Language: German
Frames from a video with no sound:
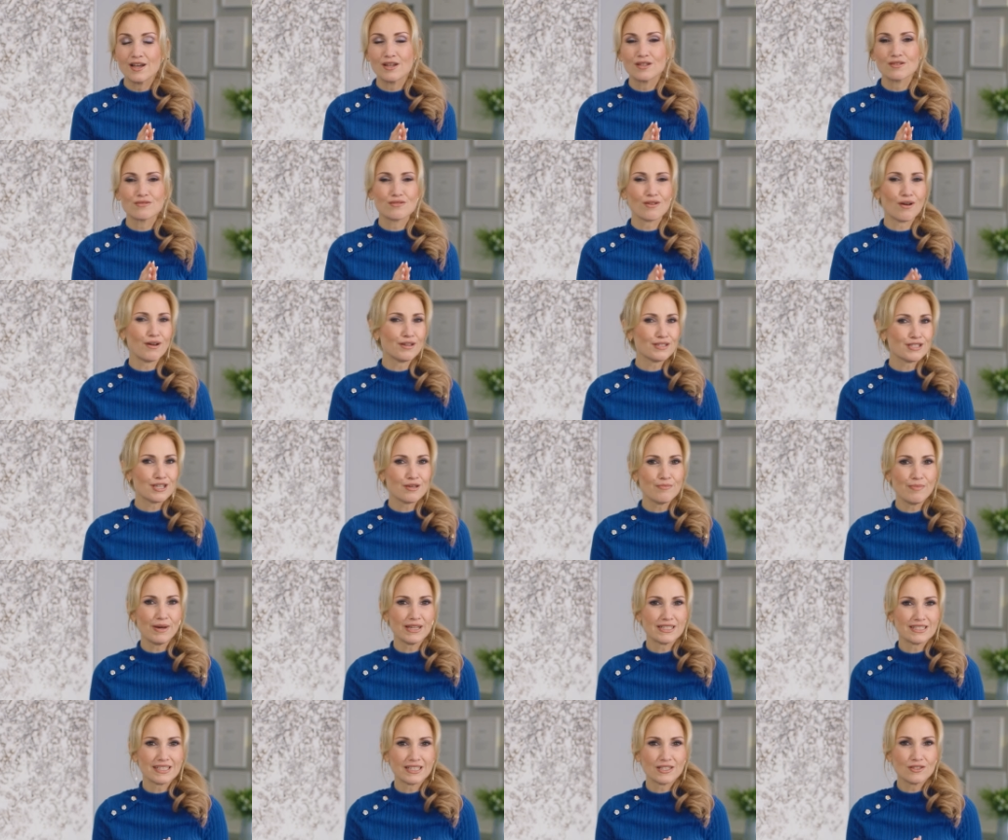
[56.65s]
Solche,
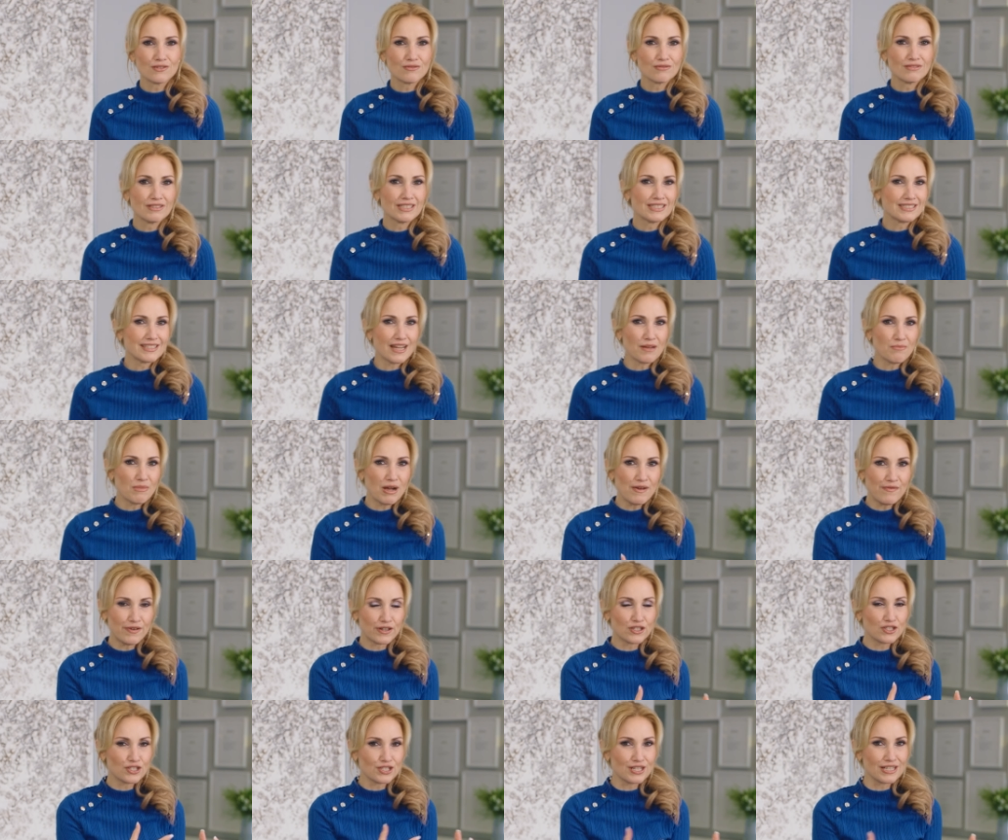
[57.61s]
bei denen du nicht einmal
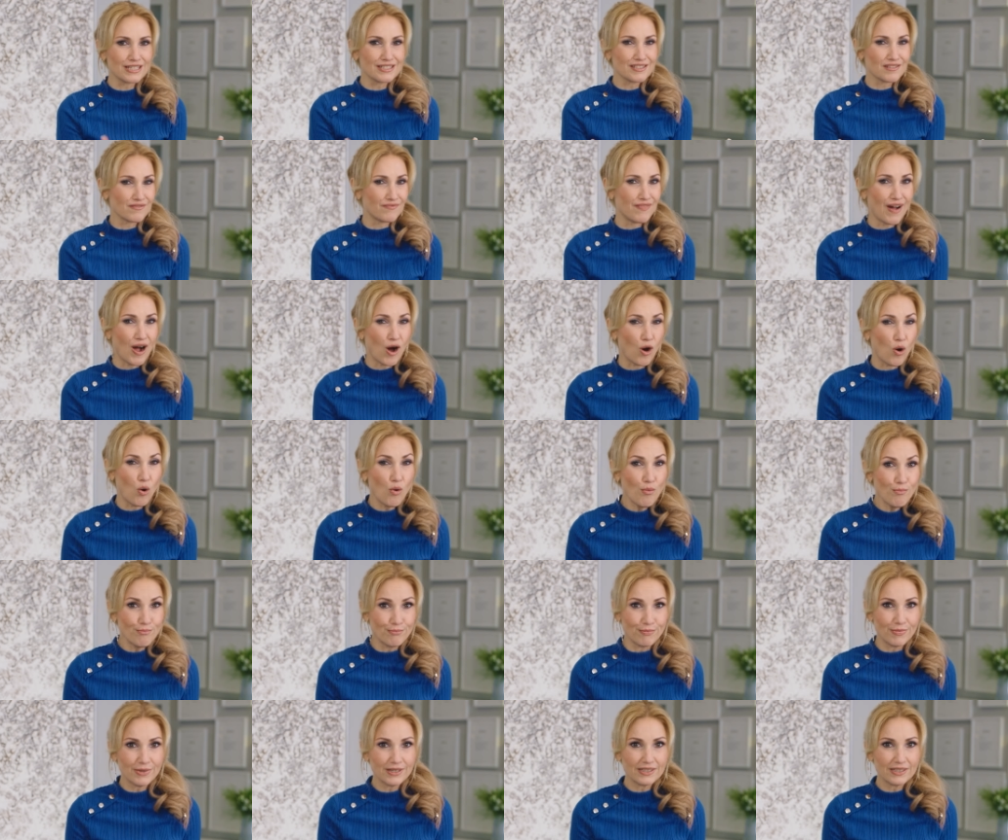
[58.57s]
verstehst, warum.